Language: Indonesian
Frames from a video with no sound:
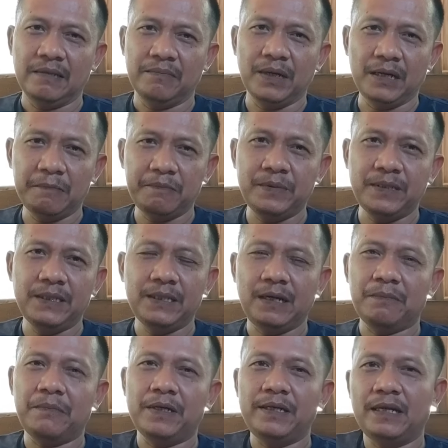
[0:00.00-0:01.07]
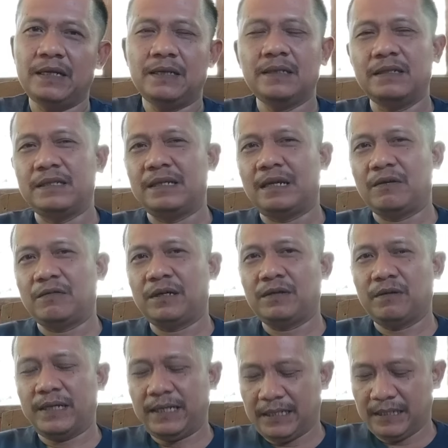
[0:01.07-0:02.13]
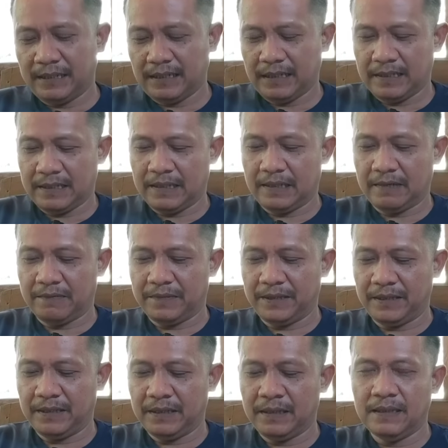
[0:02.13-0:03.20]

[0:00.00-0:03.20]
Melebihi apa yang dilakukan oleh kanjeng Nabi.